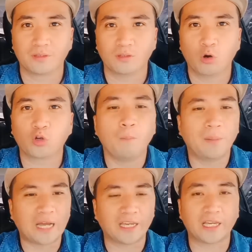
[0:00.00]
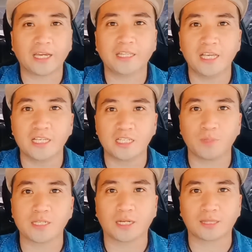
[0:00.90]
Or kung palagi kang iniisip
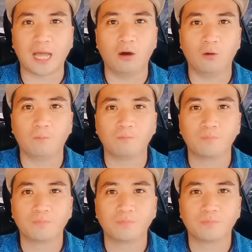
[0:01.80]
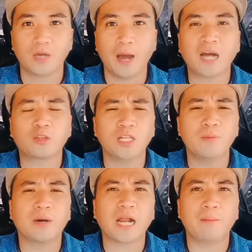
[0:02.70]
ng isang tao? Ha, actually
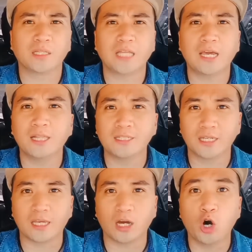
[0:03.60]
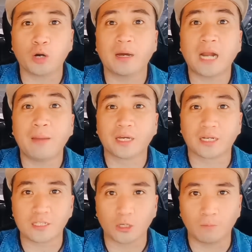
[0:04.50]
maraming dahilan yan eh or maraming
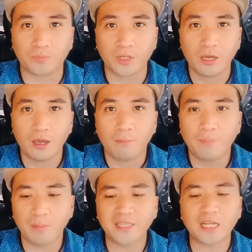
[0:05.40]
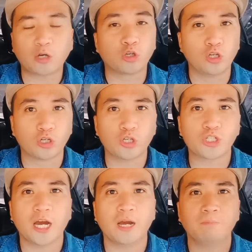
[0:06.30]
reason. Maybe
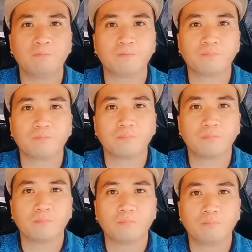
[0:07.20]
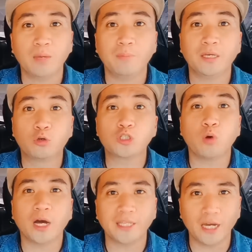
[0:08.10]
nakikurious siya, maybe gusto
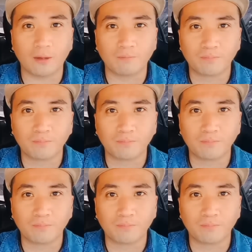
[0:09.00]
ka niya,